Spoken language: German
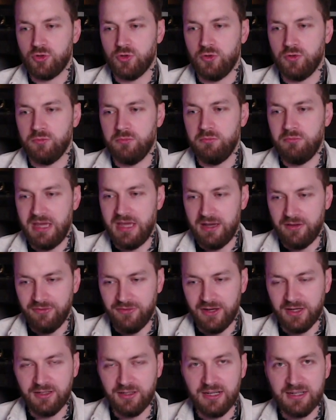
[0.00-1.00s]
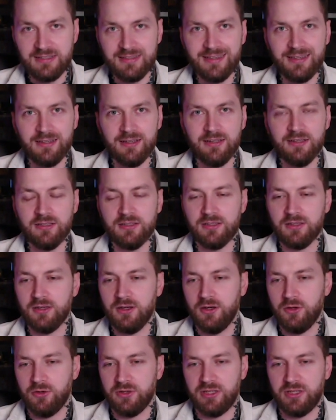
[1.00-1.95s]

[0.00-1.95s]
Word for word: schon mehrfach tatsächlich.